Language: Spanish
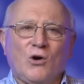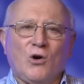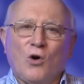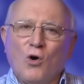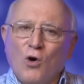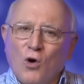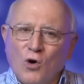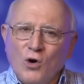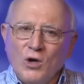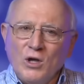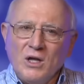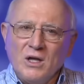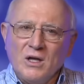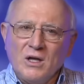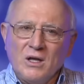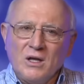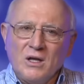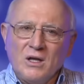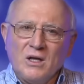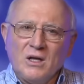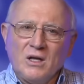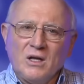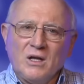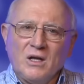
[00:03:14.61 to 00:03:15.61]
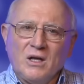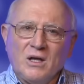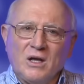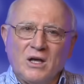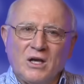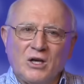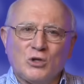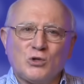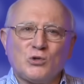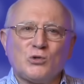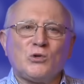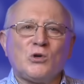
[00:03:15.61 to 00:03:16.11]
Hoy
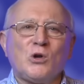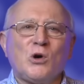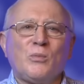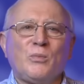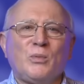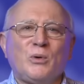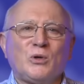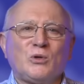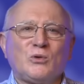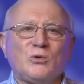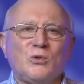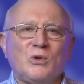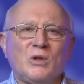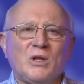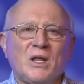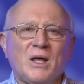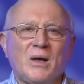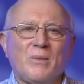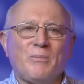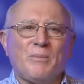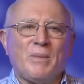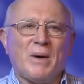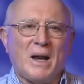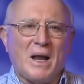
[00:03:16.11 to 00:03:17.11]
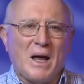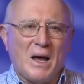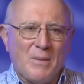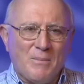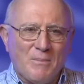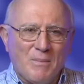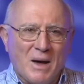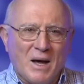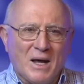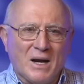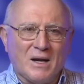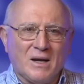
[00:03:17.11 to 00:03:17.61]
es una oportunidad para
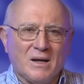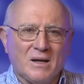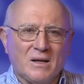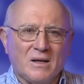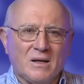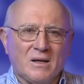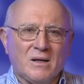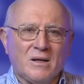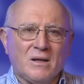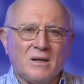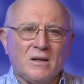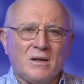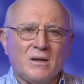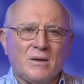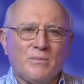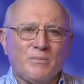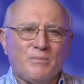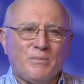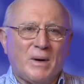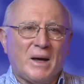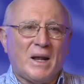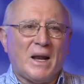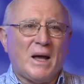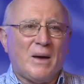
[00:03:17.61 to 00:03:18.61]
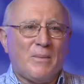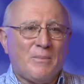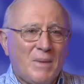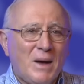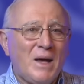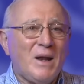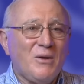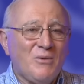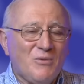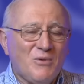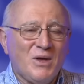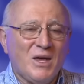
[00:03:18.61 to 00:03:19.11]
amar, para
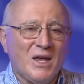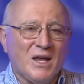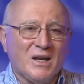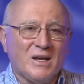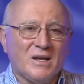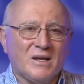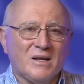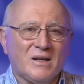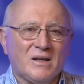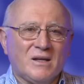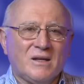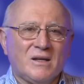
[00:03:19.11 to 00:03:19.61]
amar bien,